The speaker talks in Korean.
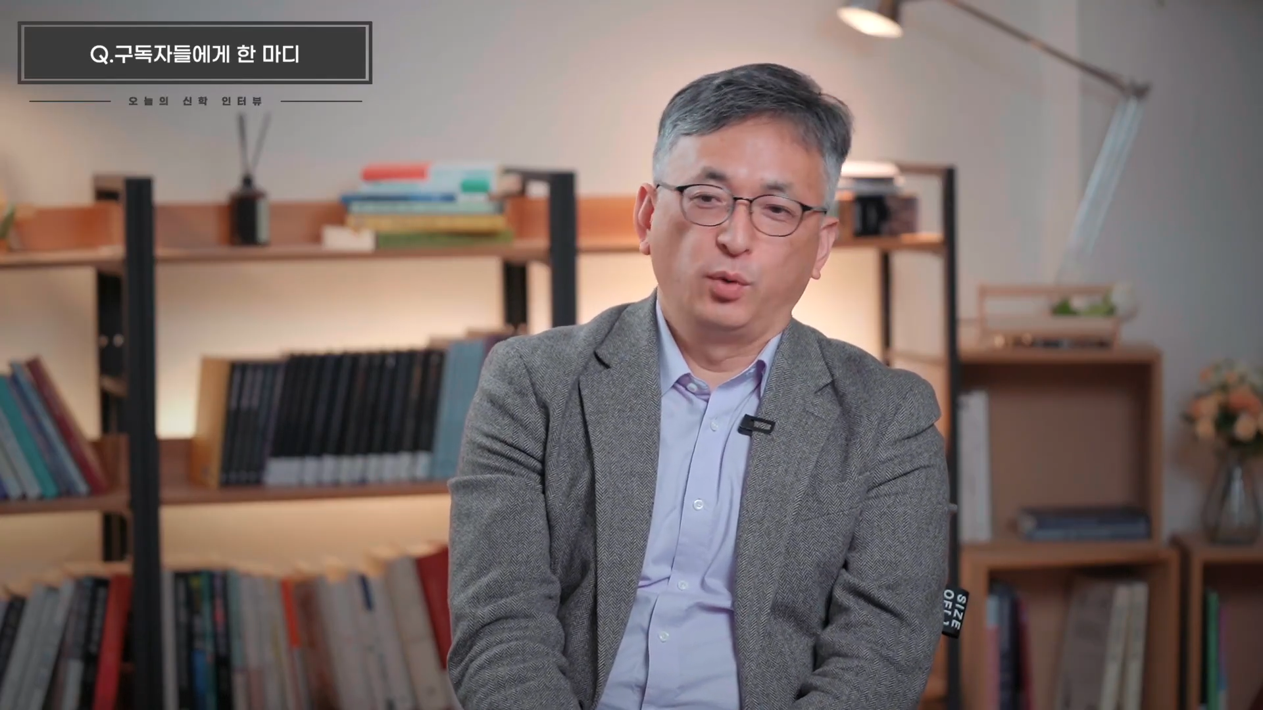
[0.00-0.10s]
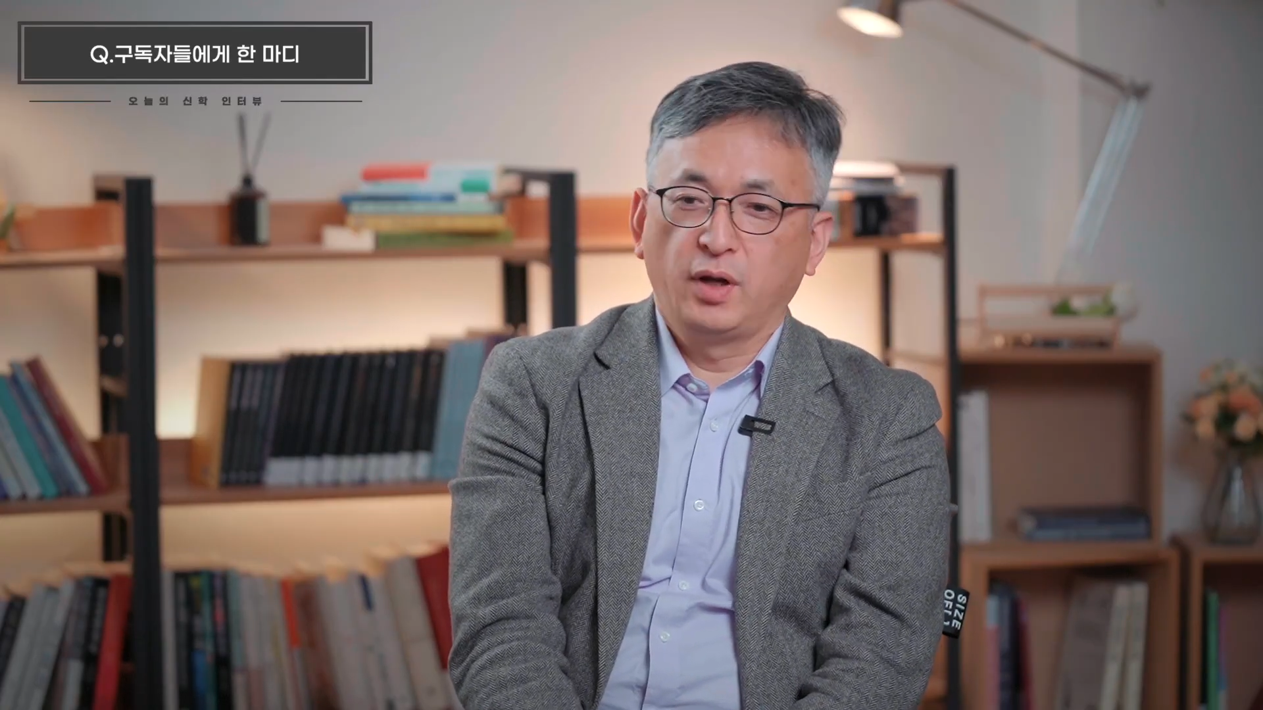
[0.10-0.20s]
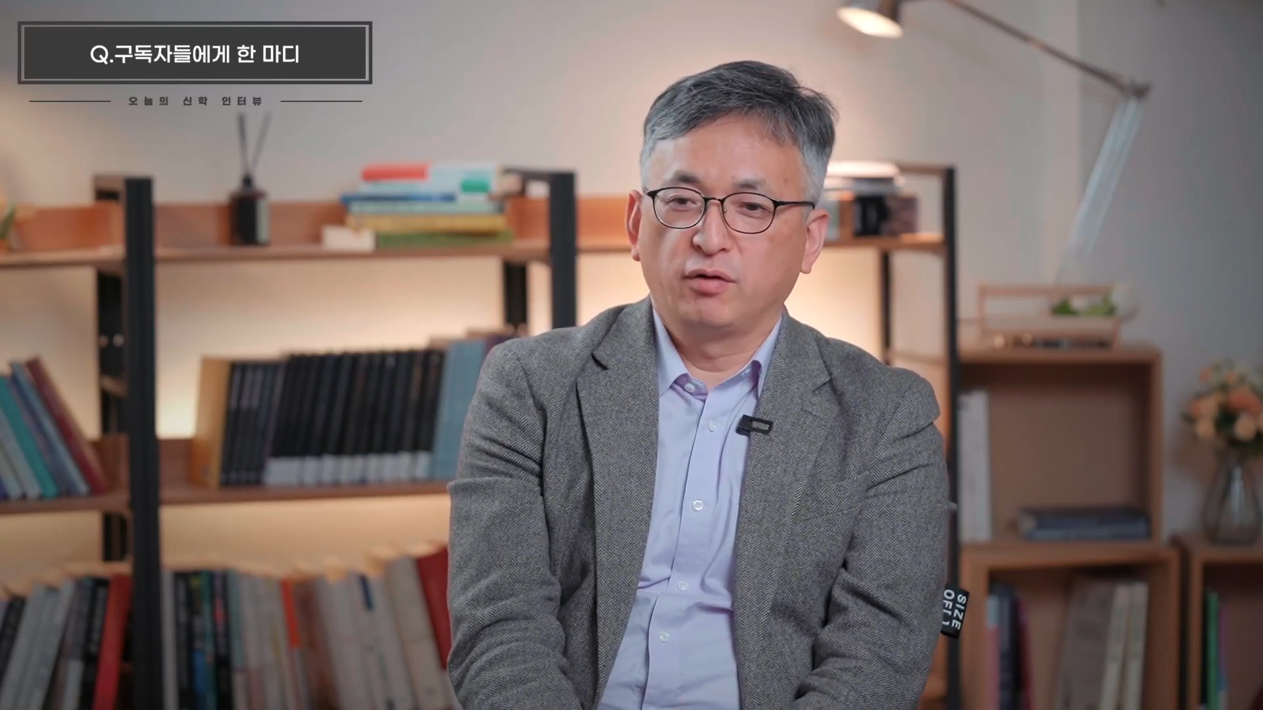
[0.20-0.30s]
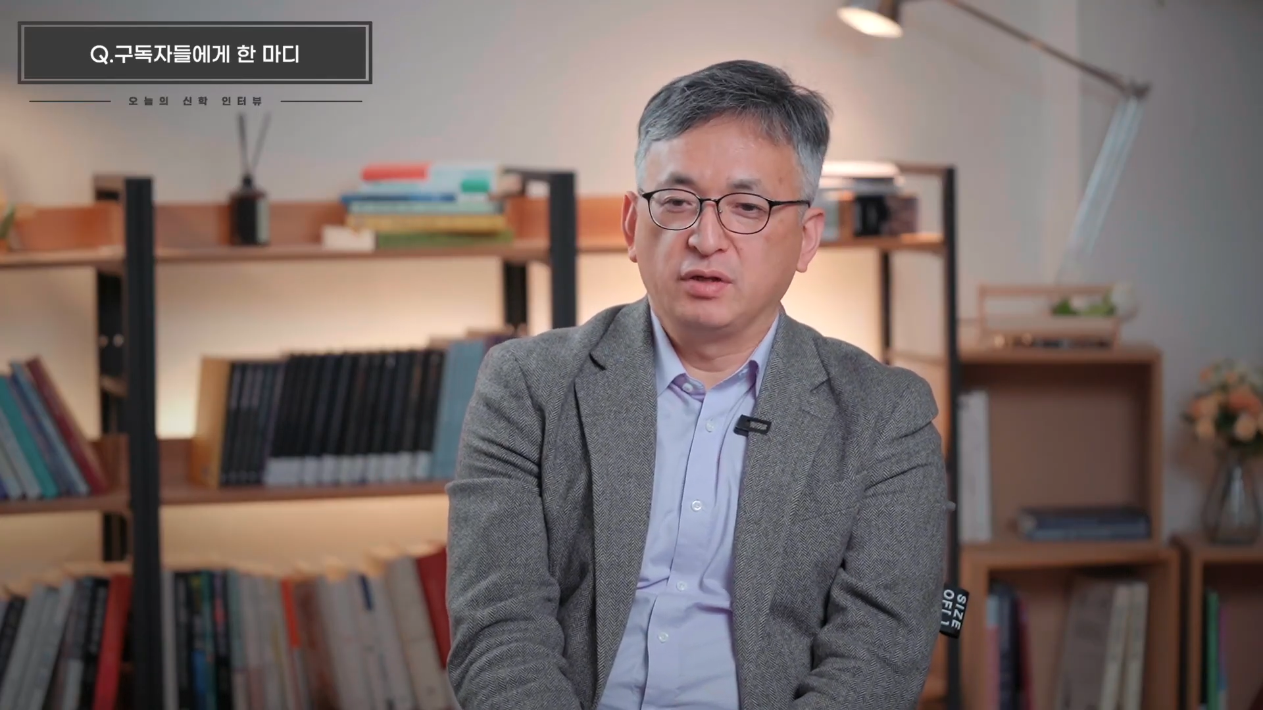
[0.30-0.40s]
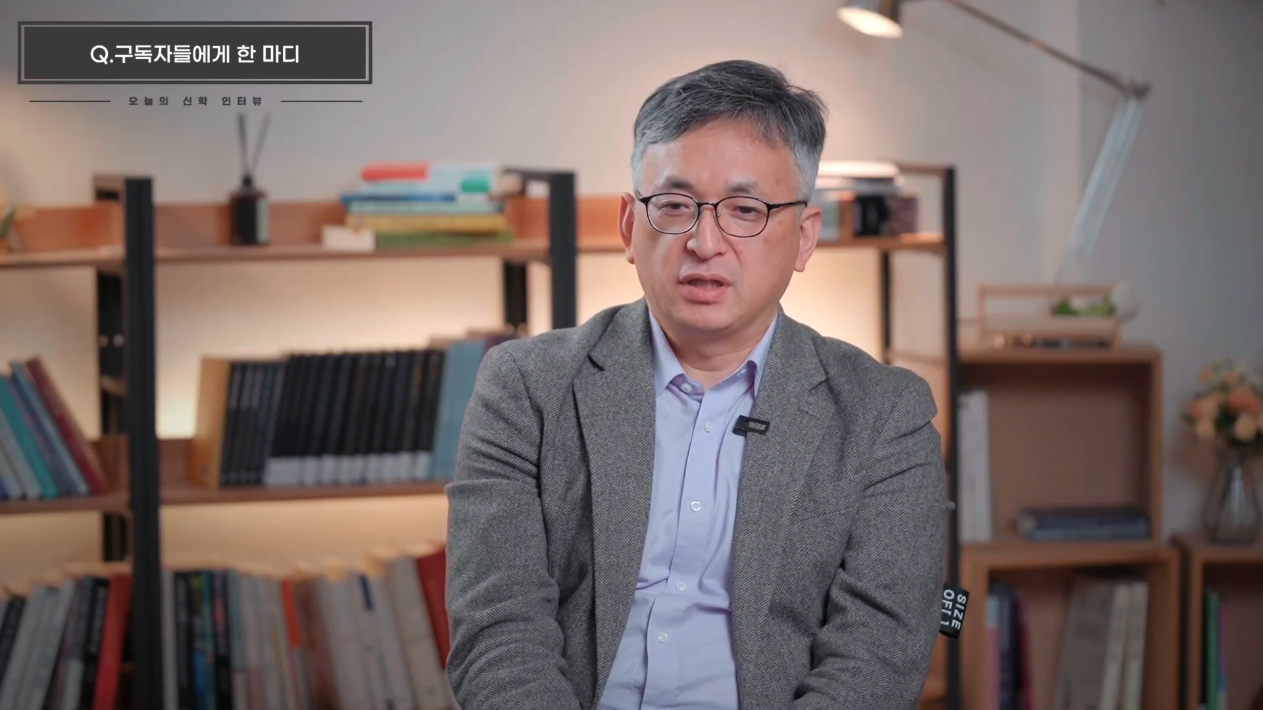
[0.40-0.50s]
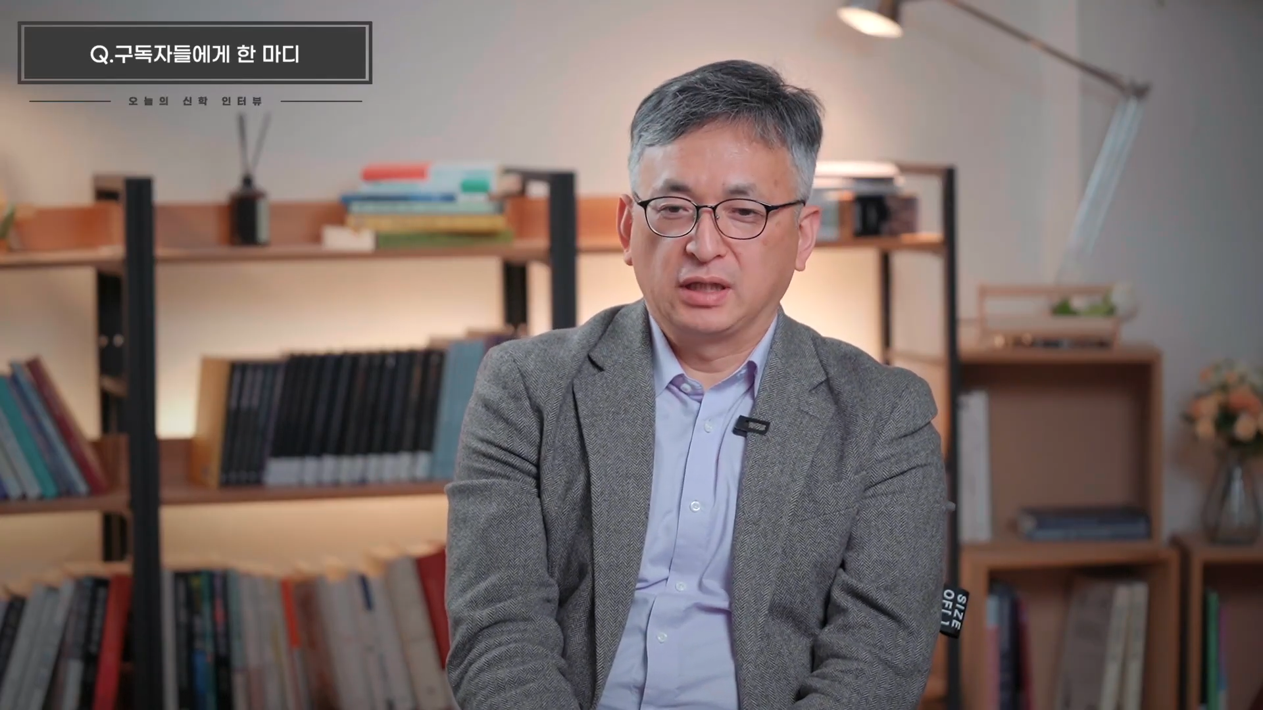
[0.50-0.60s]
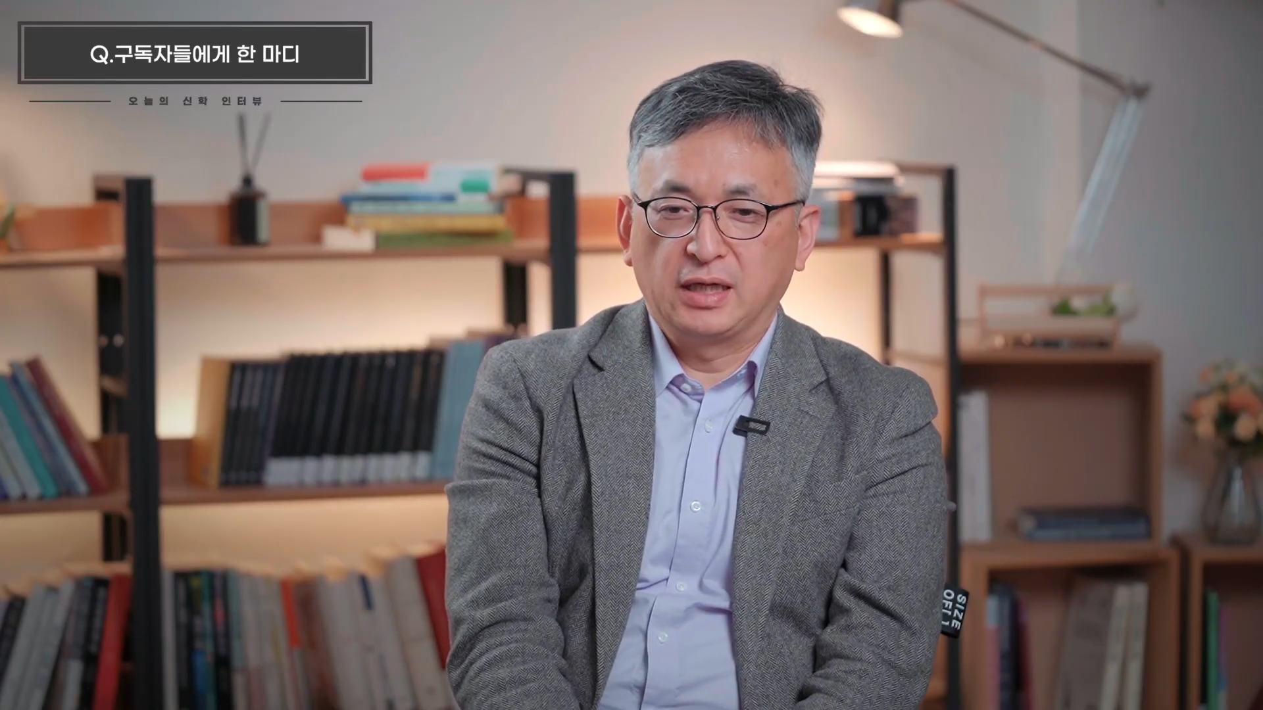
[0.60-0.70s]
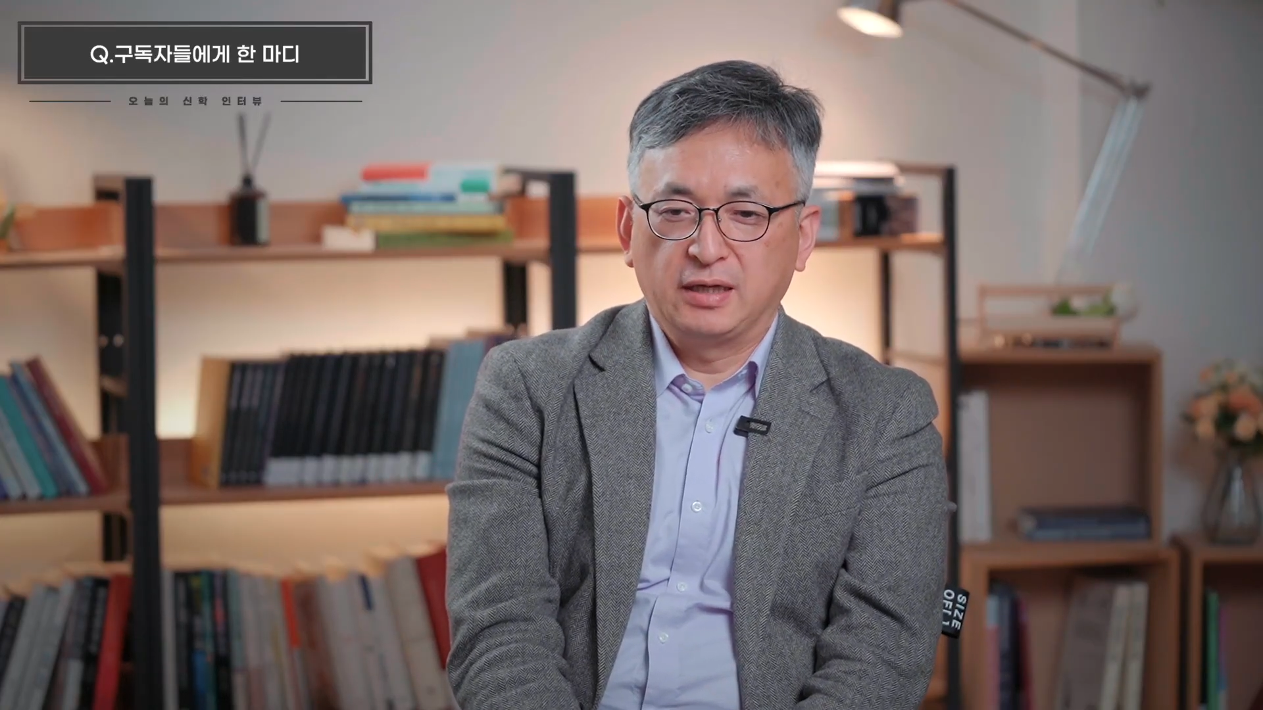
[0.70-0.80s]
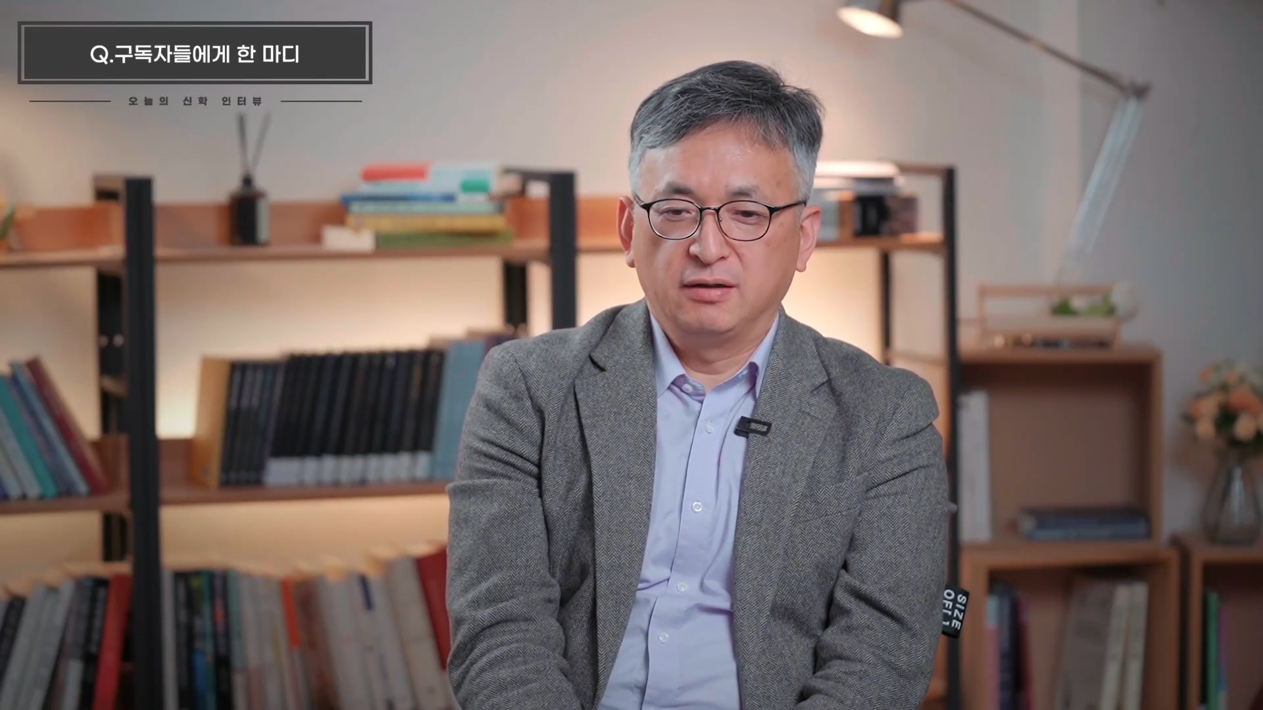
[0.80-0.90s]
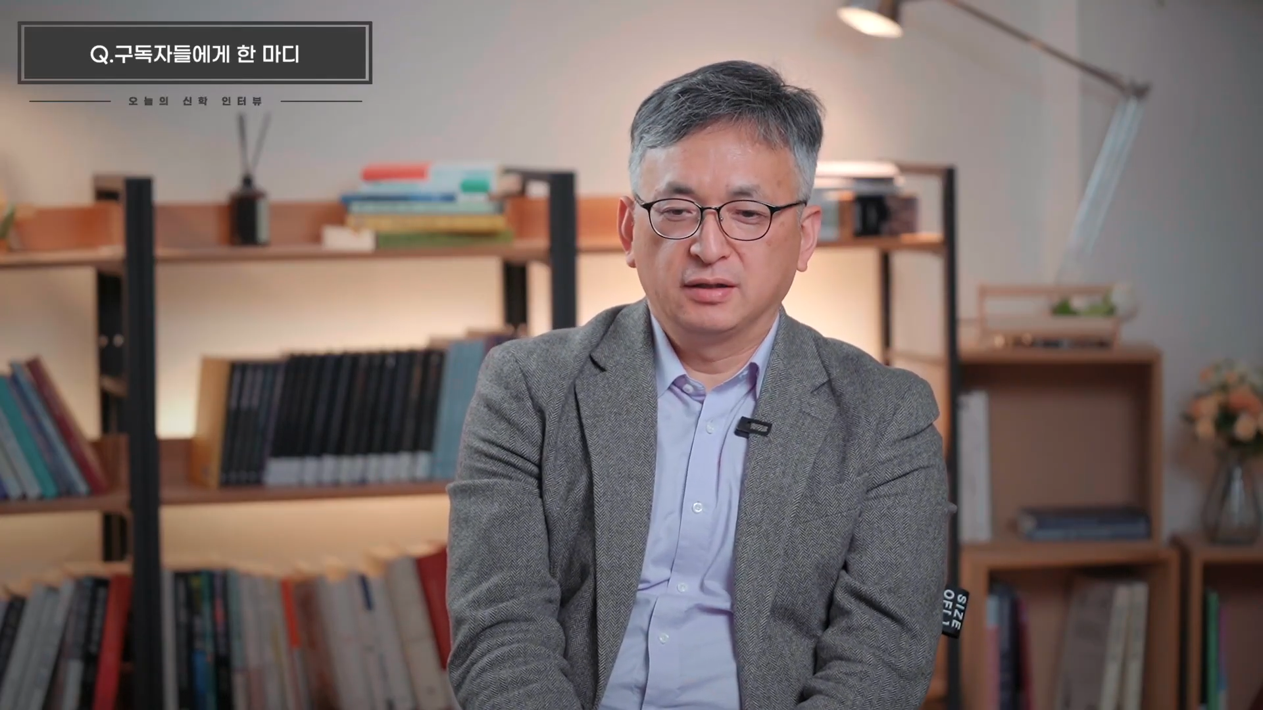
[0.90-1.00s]
보내고
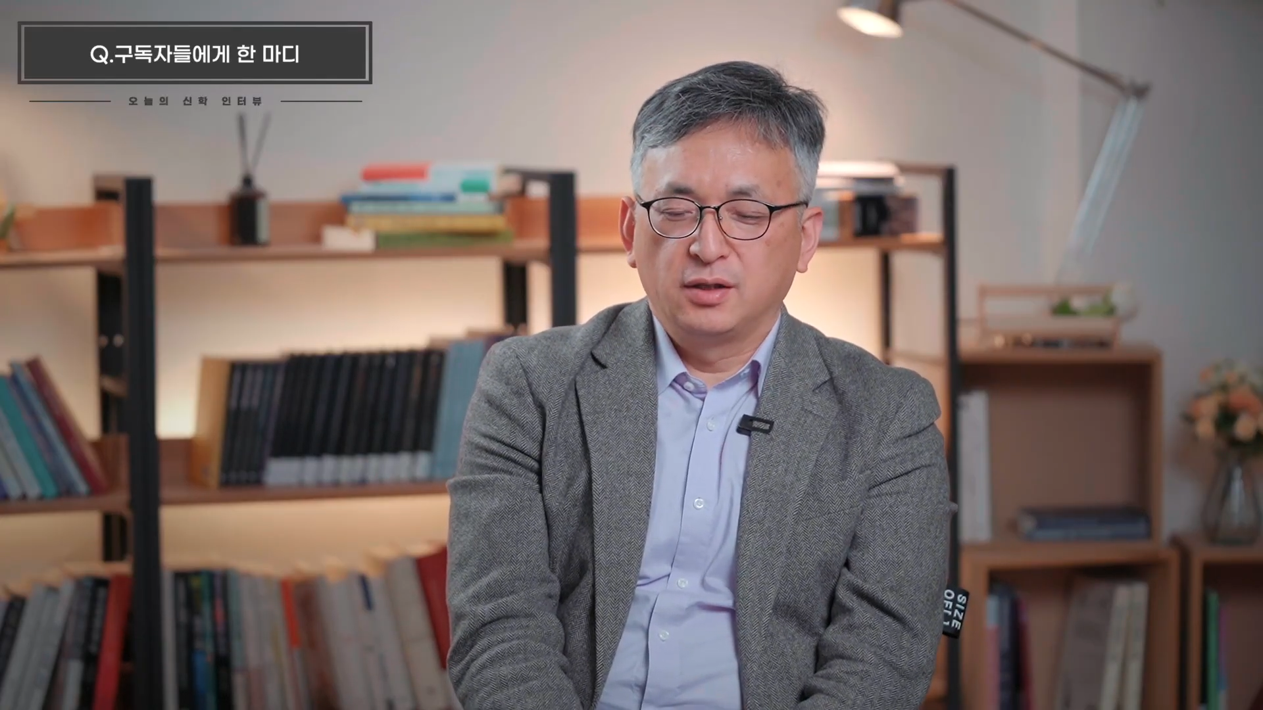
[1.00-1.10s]
있잖아요.